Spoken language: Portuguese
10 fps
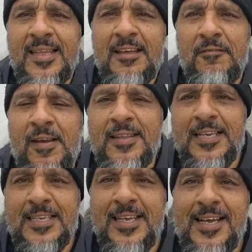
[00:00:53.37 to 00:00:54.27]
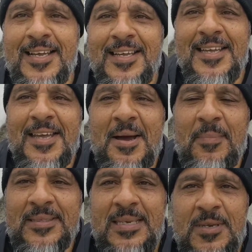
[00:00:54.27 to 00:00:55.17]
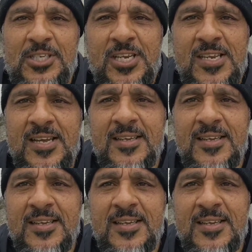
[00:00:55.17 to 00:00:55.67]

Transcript: fila da, da para ser mexida.